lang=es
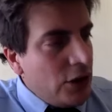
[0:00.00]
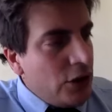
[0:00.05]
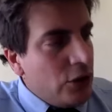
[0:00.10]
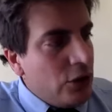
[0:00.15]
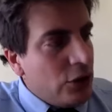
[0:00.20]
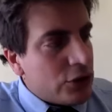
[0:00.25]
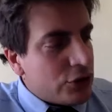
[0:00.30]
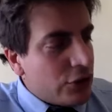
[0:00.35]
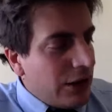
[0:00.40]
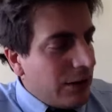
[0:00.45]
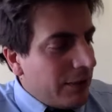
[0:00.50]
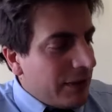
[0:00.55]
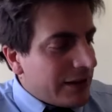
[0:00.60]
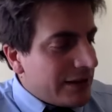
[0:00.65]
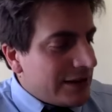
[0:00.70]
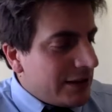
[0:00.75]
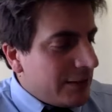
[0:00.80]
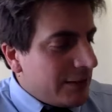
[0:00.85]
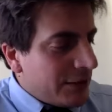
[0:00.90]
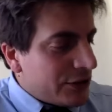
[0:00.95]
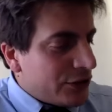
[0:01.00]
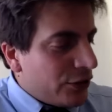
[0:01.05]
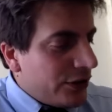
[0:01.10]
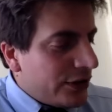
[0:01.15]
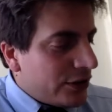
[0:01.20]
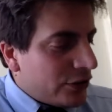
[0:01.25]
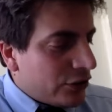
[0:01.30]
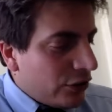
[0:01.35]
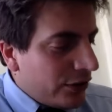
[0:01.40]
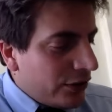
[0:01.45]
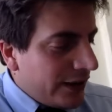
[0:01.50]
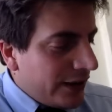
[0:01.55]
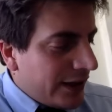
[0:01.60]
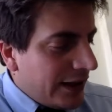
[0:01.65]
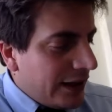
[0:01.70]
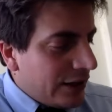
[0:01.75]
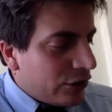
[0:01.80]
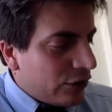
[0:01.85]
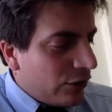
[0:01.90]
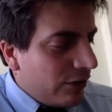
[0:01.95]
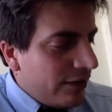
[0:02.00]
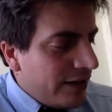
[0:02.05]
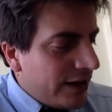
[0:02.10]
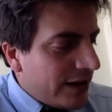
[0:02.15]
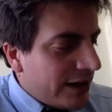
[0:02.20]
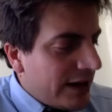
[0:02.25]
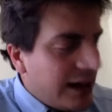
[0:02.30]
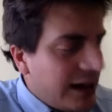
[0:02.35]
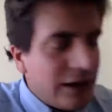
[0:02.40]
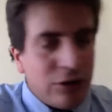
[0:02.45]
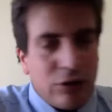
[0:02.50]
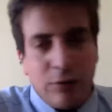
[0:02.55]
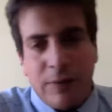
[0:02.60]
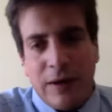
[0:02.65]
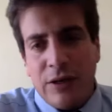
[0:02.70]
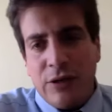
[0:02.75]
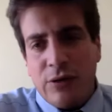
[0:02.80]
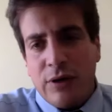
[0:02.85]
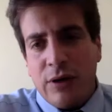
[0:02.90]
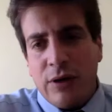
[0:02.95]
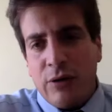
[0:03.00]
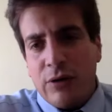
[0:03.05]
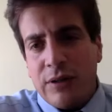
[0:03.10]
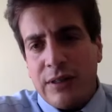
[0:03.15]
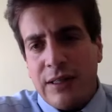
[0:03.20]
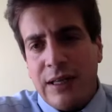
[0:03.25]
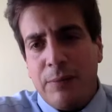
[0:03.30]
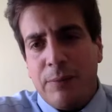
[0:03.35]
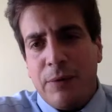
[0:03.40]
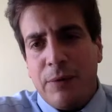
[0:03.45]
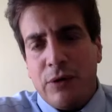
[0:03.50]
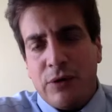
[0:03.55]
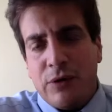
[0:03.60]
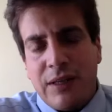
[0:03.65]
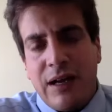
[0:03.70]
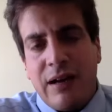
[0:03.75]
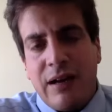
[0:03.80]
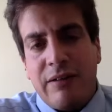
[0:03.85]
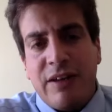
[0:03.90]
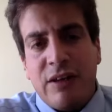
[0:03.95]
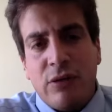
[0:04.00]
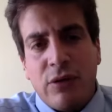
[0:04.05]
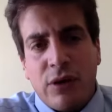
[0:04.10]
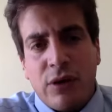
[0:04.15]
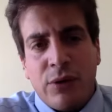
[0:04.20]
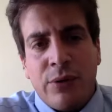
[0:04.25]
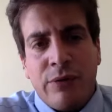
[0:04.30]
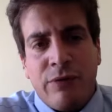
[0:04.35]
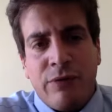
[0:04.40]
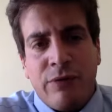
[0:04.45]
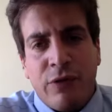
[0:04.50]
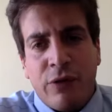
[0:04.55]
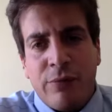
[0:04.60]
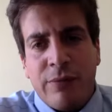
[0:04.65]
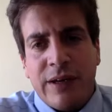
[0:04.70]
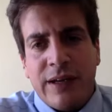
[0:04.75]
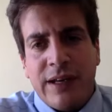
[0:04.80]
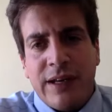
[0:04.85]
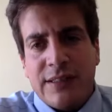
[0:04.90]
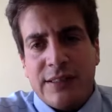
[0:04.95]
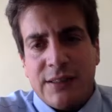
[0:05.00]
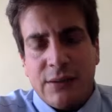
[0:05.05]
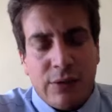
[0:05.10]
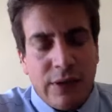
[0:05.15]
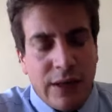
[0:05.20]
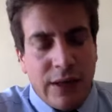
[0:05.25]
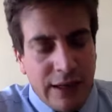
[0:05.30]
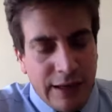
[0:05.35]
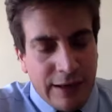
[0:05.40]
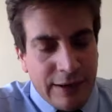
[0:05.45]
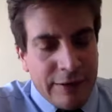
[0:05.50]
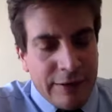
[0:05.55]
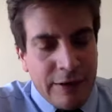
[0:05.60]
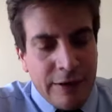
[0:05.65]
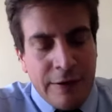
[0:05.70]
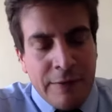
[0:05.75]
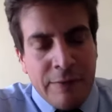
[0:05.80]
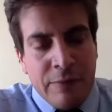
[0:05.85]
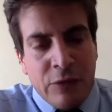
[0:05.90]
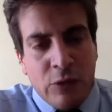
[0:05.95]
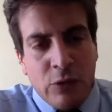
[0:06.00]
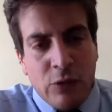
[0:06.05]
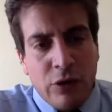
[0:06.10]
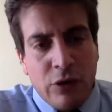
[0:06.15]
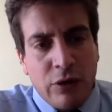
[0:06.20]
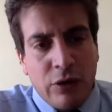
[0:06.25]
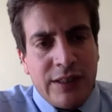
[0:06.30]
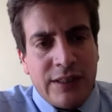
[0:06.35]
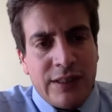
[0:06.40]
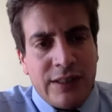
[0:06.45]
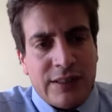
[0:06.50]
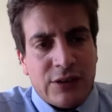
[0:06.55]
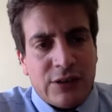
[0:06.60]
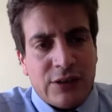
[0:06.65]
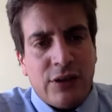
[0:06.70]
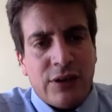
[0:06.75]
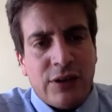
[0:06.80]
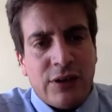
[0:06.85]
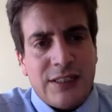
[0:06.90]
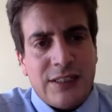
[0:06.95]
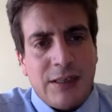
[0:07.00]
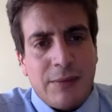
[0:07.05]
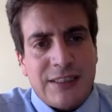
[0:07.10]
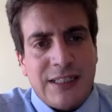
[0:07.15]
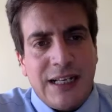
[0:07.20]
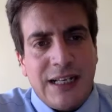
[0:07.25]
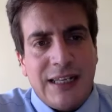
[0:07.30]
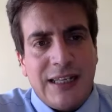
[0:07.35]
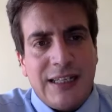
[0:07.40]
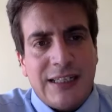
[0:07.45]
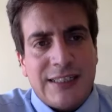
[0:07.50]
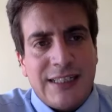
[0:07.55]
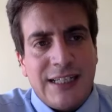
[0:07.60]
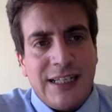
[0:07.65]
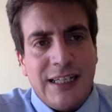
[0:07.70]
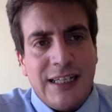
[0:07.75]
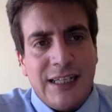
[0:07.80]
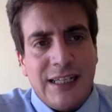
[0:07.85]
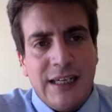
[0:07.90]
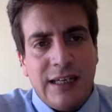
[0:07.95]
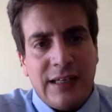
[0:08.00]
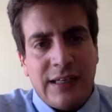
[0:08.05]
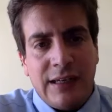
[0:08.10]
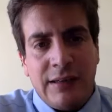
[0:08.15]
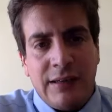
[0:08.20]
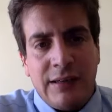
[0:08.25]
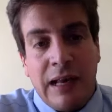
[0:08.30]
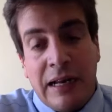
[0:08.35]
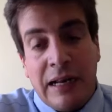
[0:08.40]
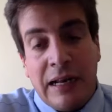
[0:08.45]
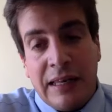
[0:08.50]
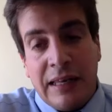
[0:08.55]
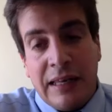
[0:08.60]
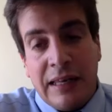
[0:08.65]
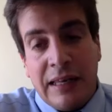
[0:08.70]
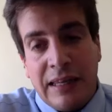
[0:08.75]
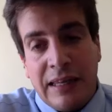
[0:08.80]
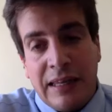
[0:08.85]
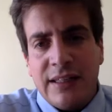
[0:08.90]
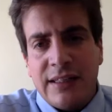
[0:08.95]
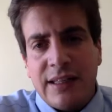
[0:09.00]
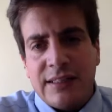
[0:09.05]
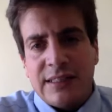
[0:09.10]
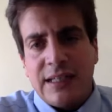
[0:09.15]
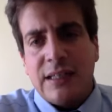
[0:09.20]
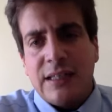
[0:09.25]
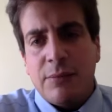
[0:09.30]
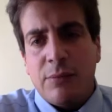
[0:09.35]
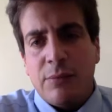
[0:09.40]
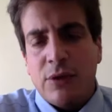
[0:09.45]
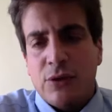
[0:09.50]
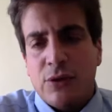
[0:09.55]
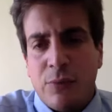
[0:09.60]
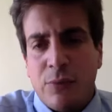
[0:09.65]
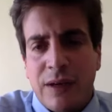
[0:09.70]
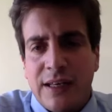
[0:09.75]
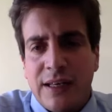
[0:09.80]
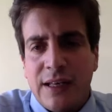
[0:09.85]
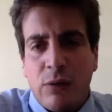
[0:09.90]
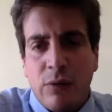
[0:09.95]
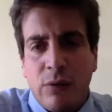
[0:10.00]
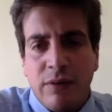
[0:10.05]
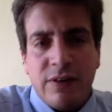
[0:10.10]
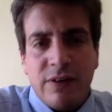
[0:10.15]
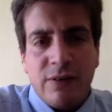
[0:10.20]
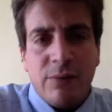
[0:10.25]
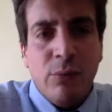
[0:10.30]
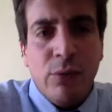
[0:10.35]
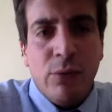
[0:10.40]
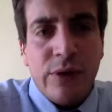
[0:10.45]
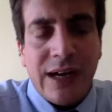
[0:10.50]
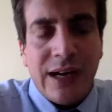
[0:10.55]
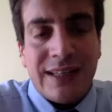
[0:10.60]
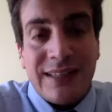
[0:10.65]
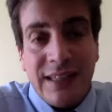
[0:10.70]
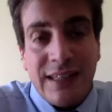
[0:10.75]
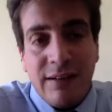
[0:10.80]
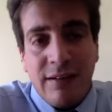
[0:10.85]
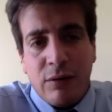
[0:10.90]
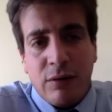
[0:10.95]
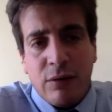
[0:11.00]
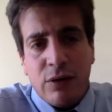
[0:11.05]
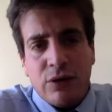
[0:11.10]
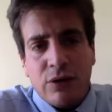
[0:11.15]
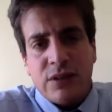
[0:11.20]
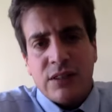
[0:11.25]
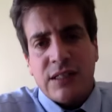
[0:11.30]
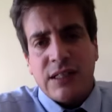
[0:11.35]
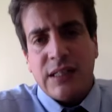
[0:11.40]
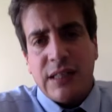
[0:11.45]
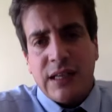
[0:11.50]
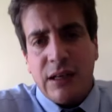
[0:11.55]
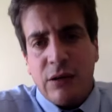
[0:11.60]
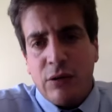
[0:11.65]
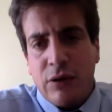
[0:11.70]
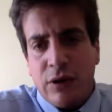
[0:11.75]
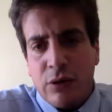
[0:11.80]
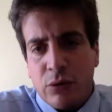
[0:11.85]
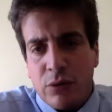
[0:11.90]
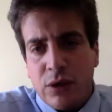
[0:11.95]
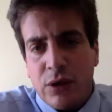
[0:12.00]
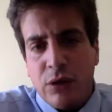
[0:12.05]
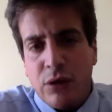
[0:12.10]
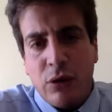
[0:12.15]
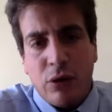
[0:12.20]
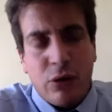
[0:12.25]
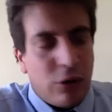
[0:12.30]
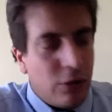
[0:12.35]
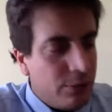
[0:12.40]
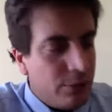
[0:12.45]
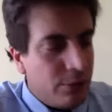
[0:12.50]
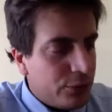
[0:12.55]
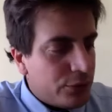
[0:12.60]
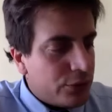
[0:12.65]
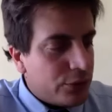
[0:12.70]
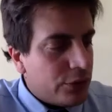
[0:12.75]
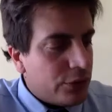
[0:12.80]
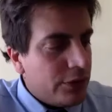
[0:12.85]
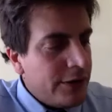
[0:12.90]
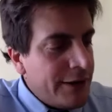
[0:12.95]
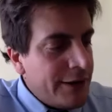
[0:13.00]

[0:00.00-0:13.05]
Lo otro, la participación histórica, todavía queda harto paño que cortar, pero estaba viendo aquí un informe que hace una, una organización que se llama Chile Decide, que la verdad que es bien interesante porque su página web es muy activa cuando se trata de los escrutinios y los cómputos,